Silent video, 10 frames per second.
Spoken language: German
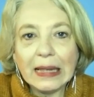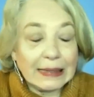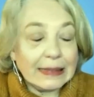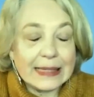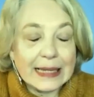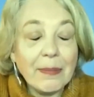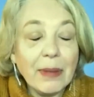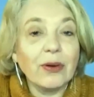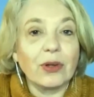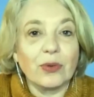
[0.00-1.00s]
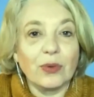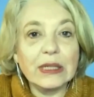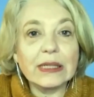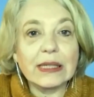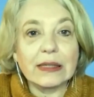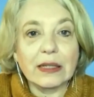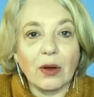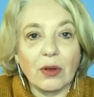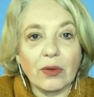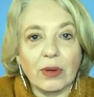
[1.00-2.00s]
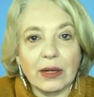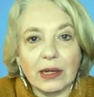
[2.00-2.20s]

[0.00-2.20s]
dass es immer noch so ist, dass ich auch so an,